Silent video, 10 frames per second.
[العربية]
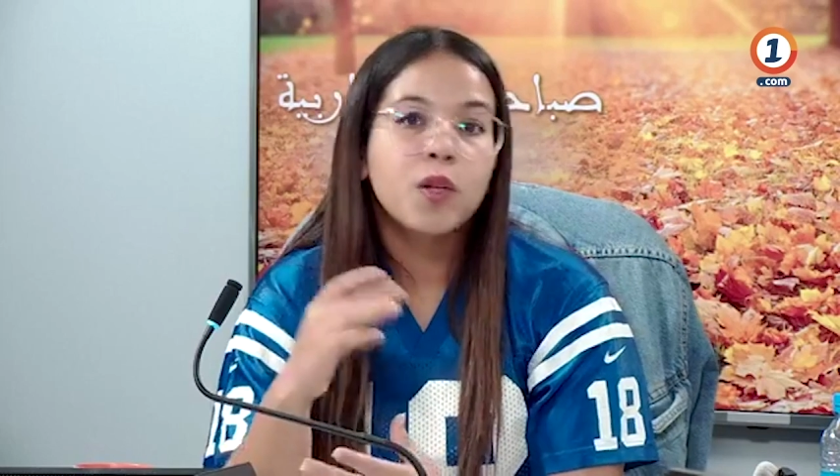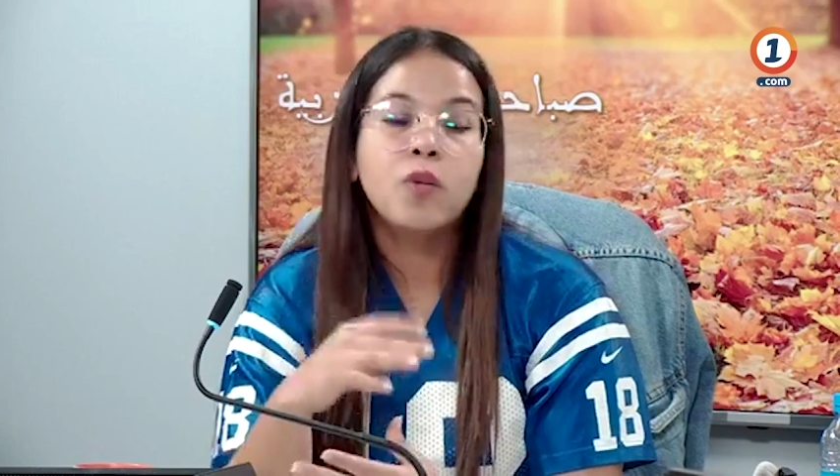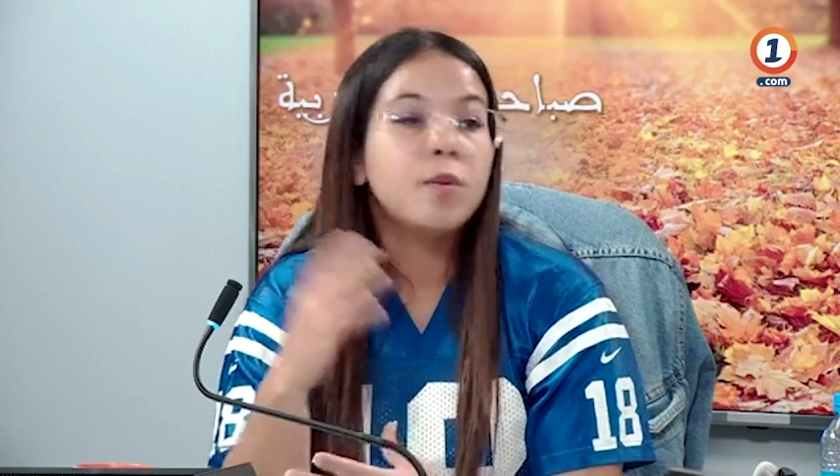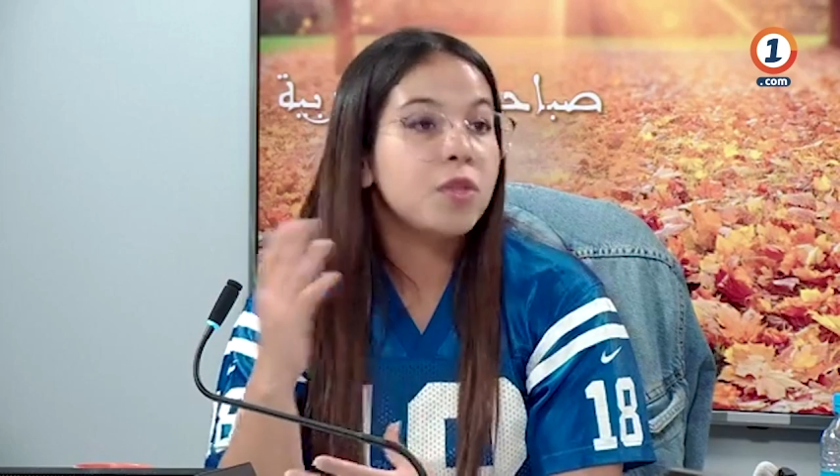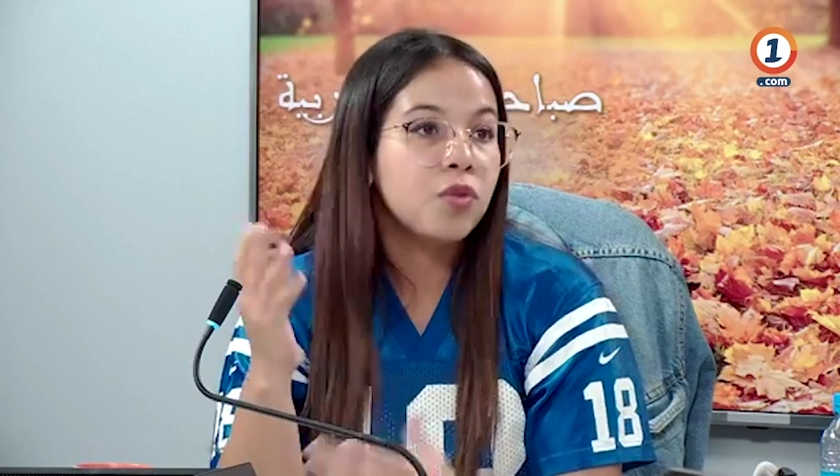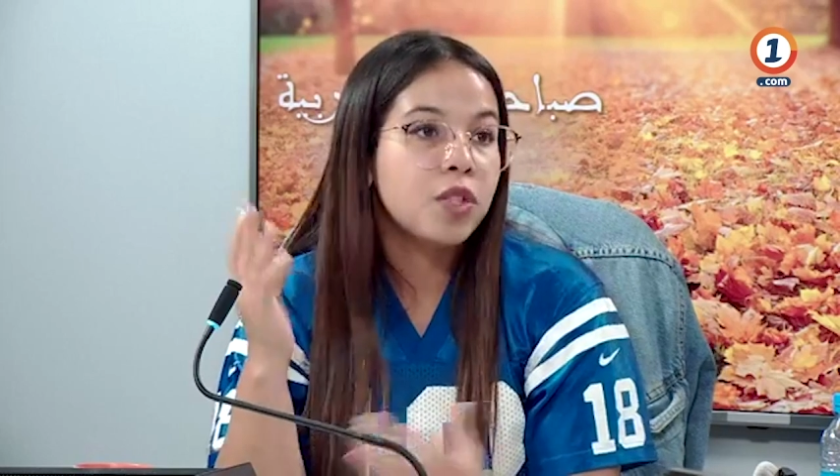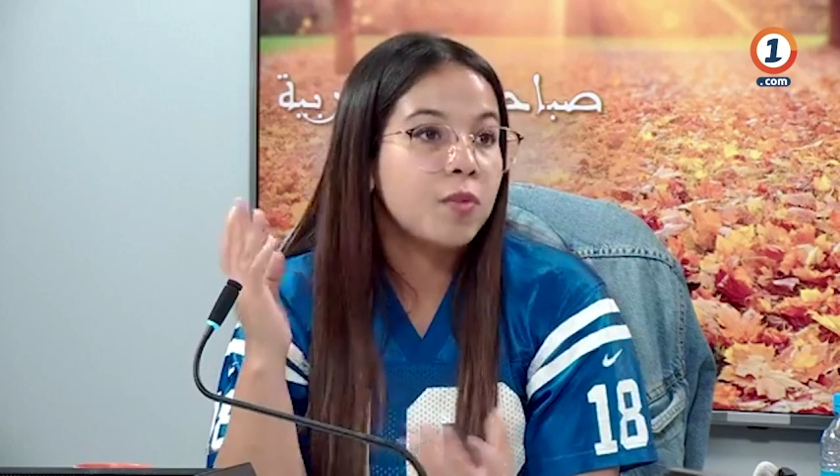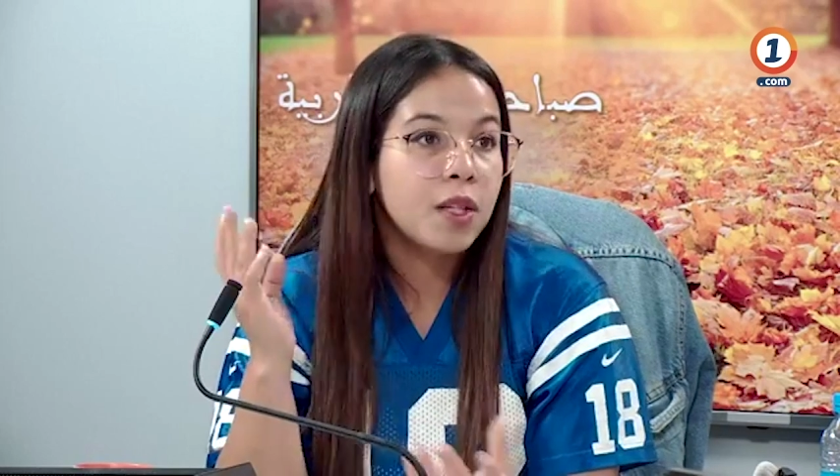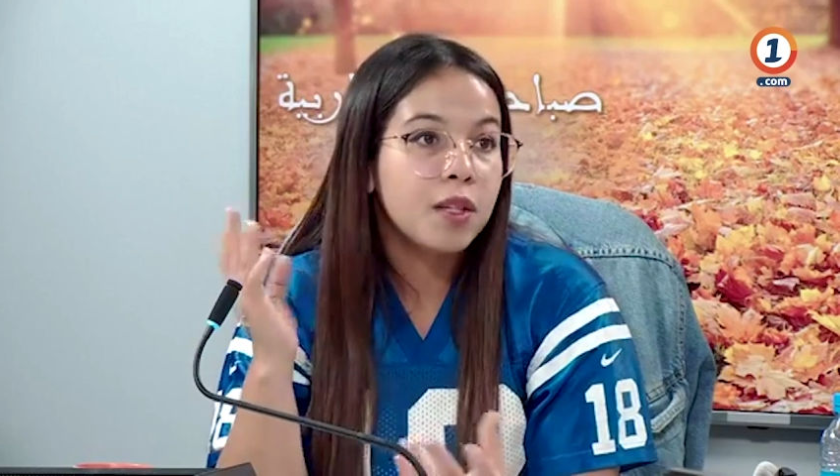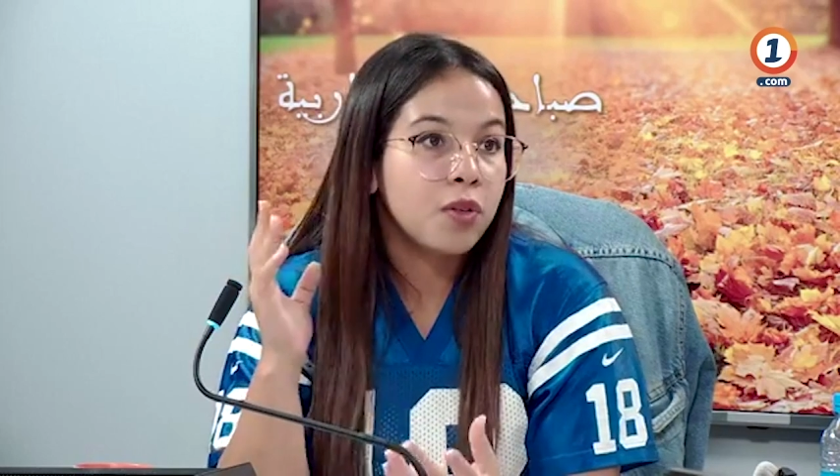ولا يمشيو شي
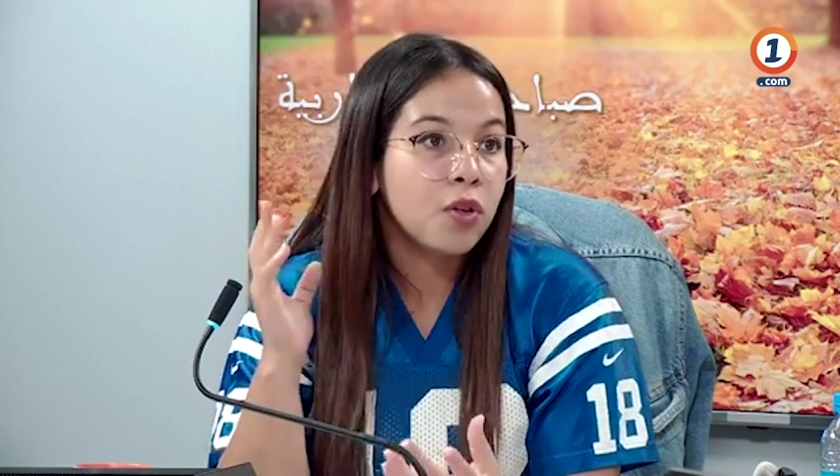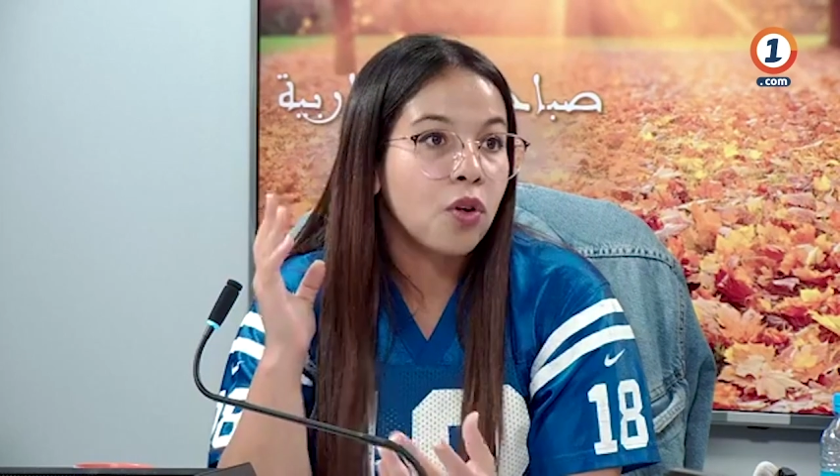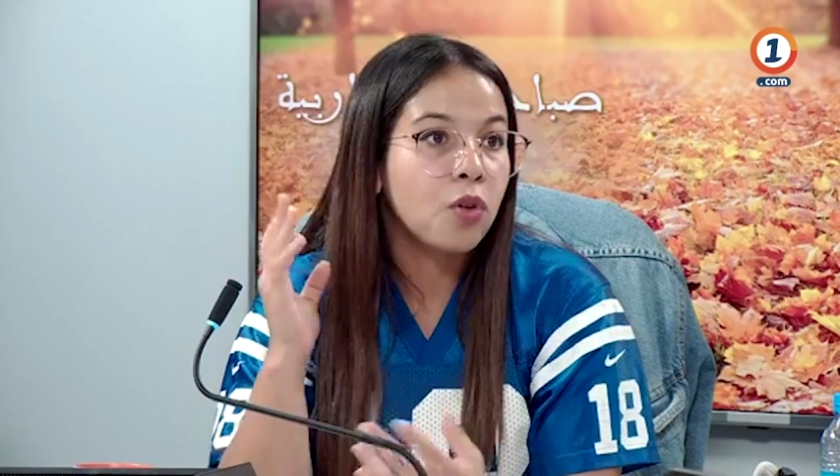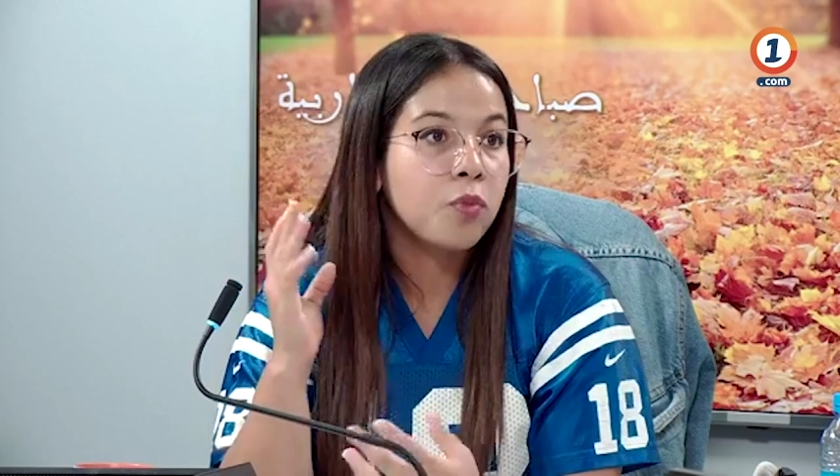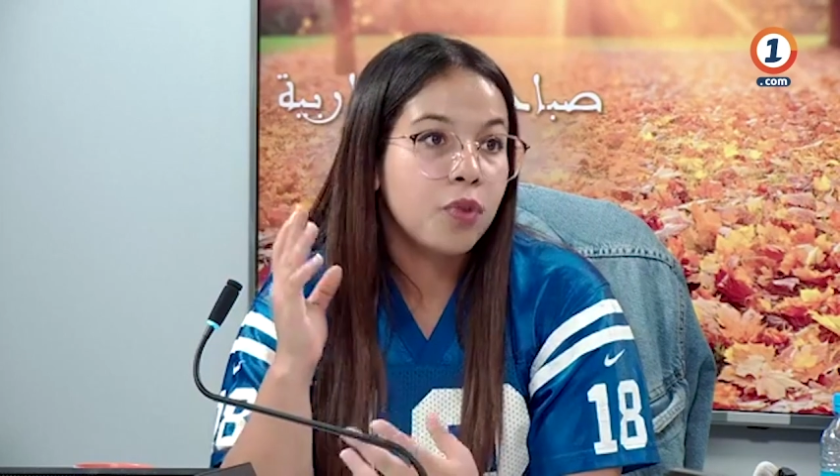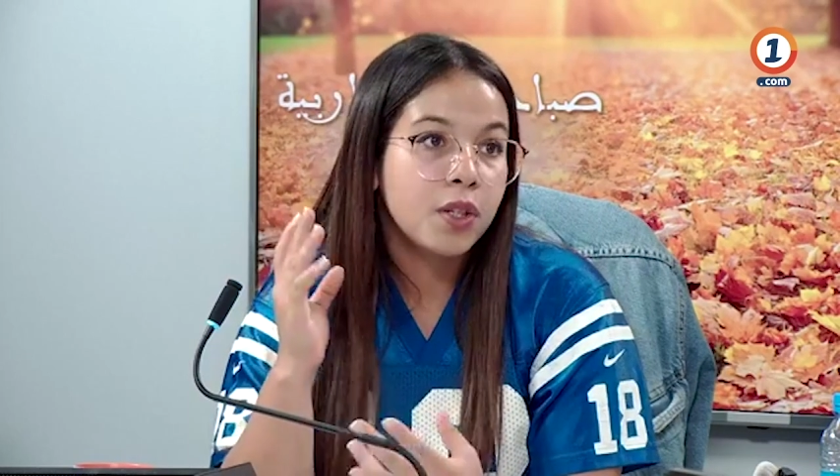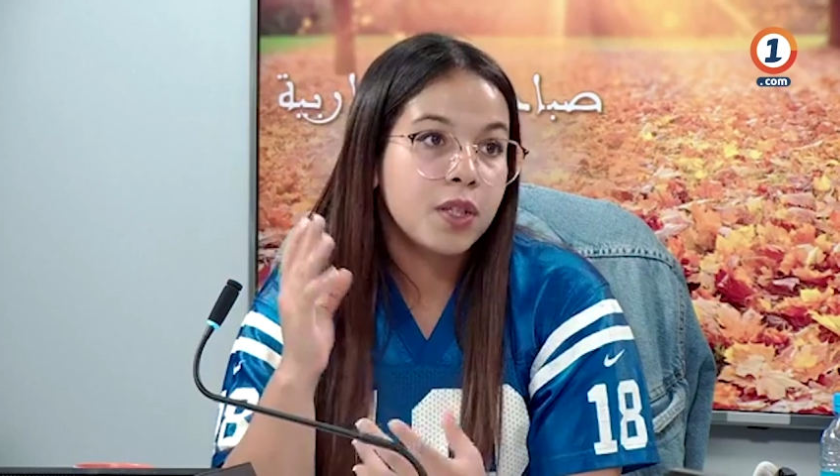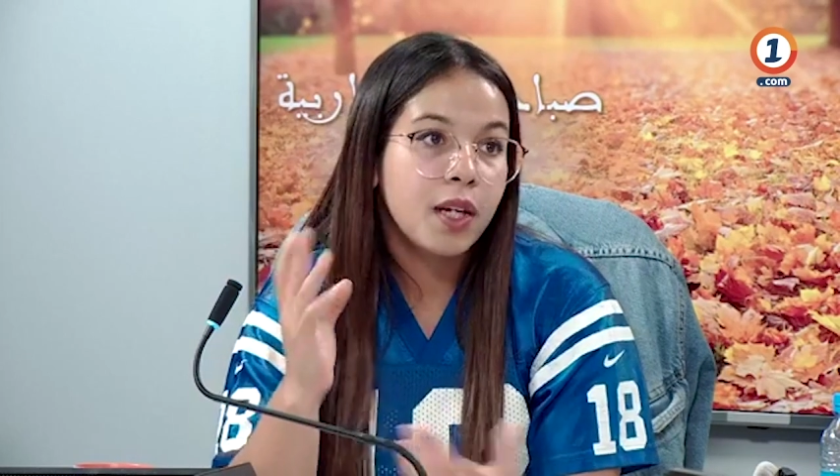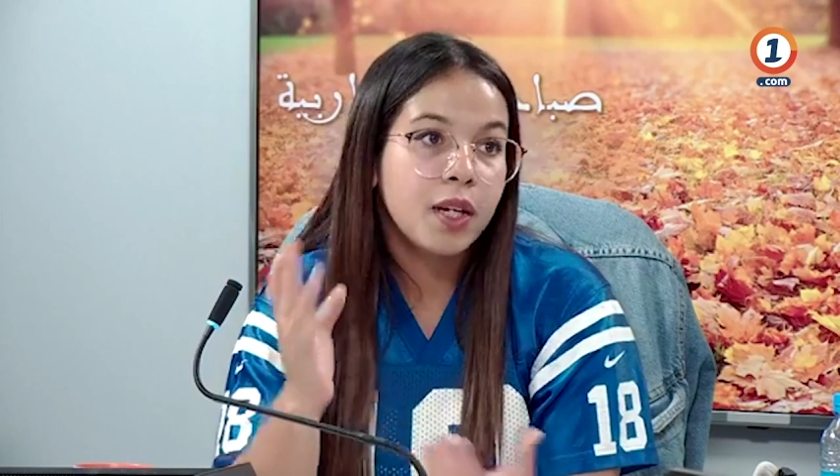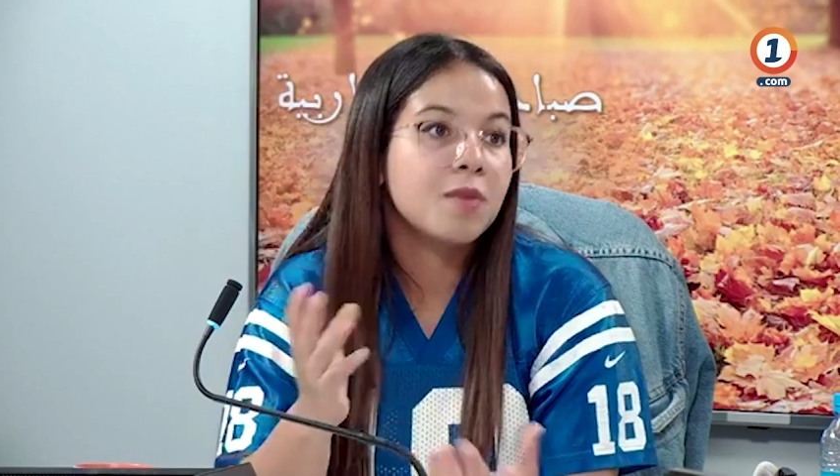بلاد في اوروب ولا
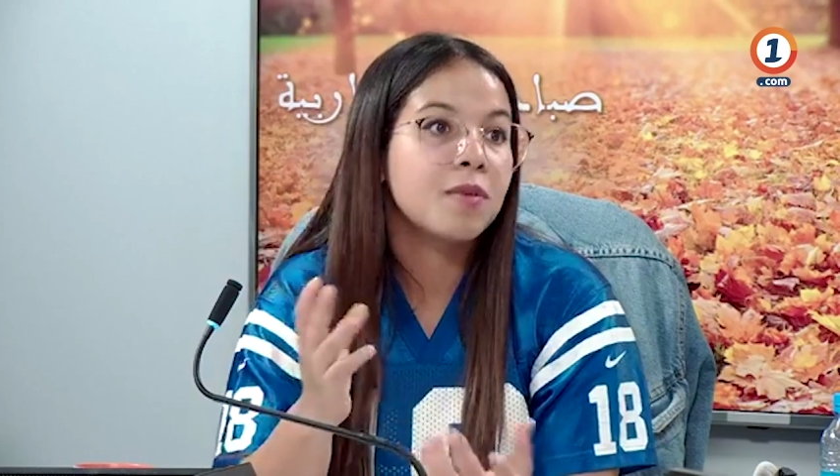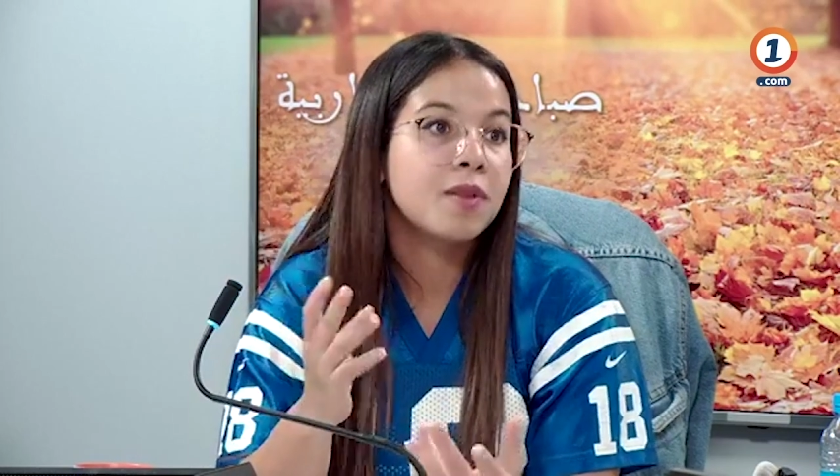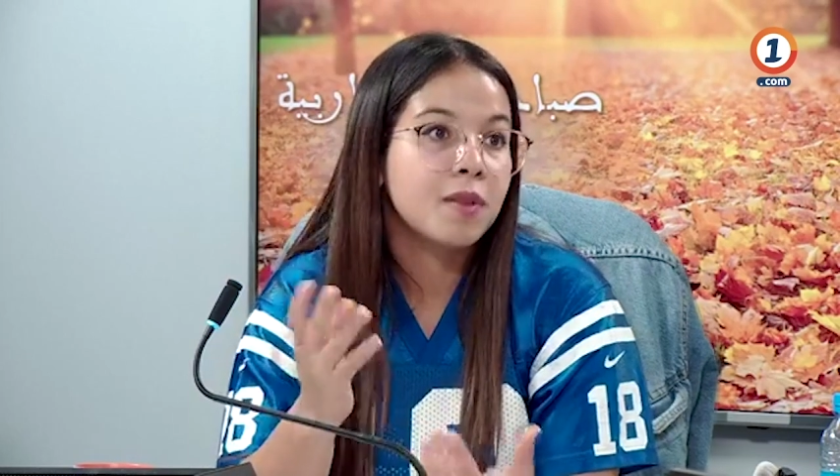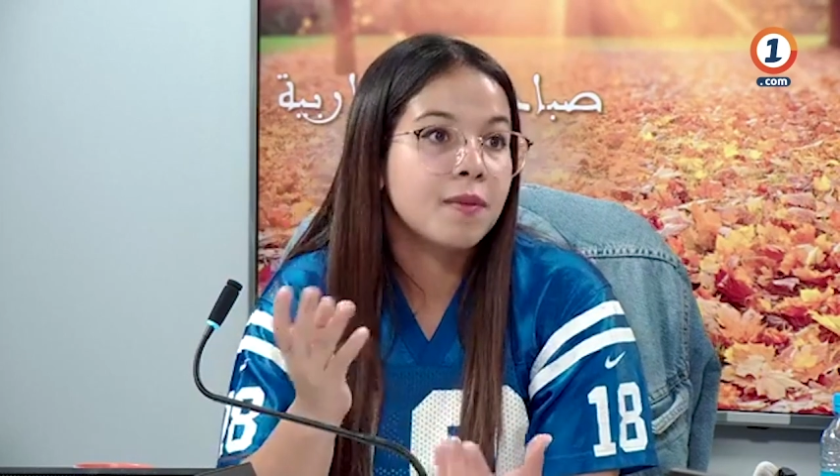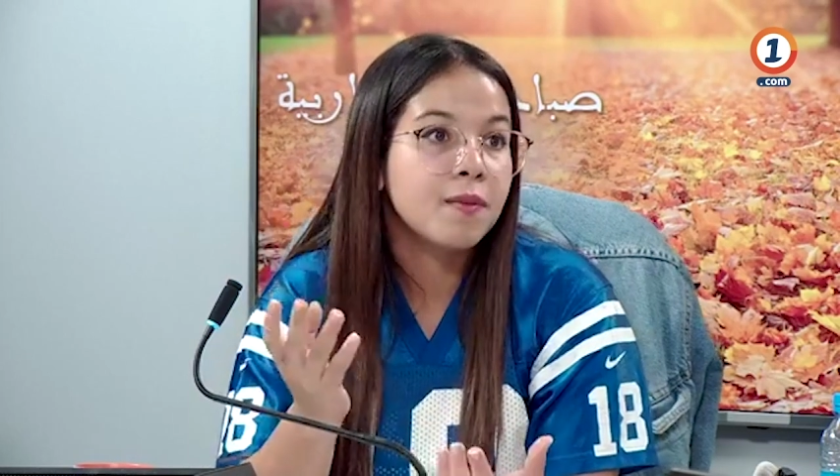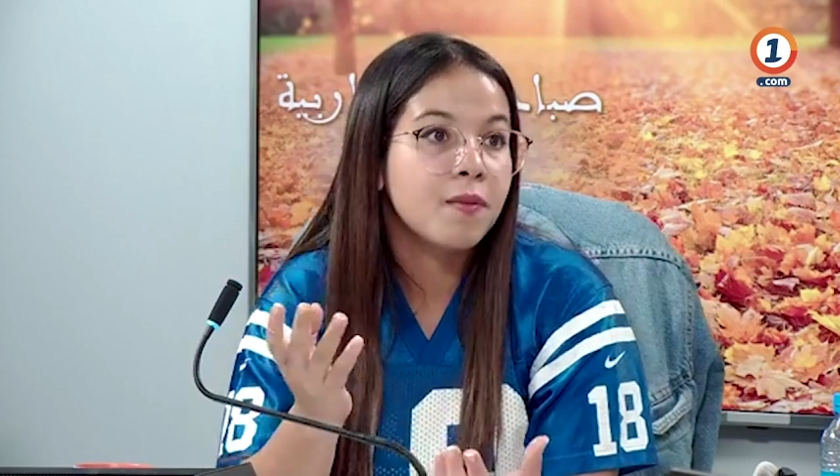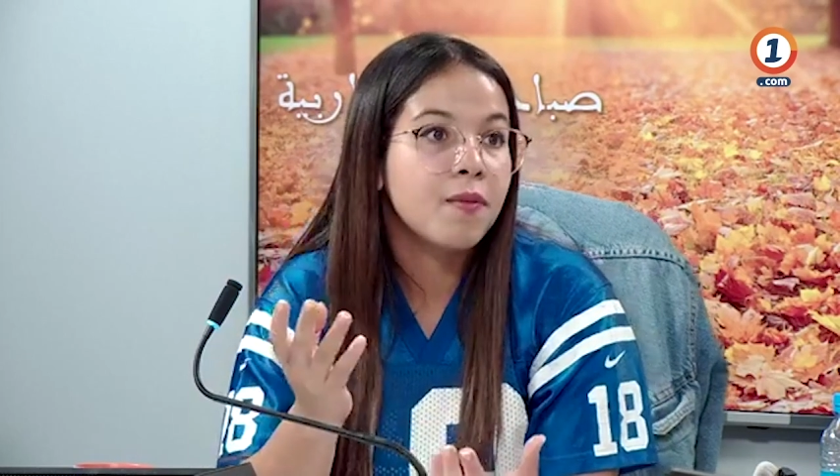شي حاجه كتنظم